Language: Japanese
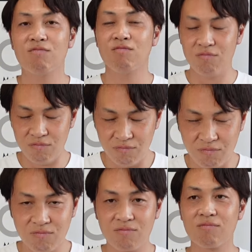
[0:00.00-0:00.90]
うん、走りっ
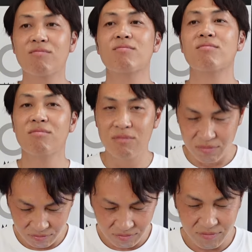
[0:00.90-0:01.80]
ていうのがすごい特徴
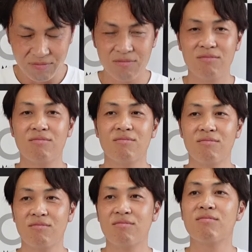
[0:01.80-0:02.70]
的か
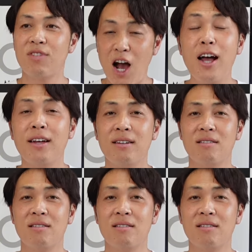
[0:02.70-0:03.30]
なっていう、はい、